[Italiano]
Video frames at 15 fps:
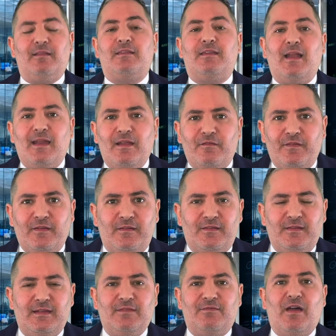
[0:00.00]

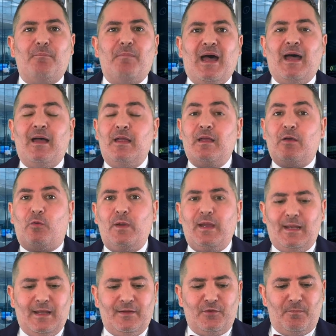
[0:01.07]
televisiva, ma qui
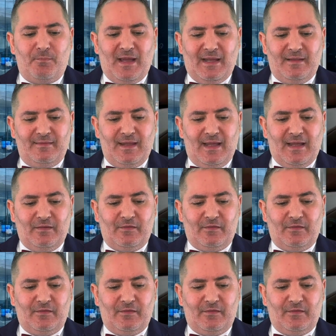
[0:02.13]
la domanda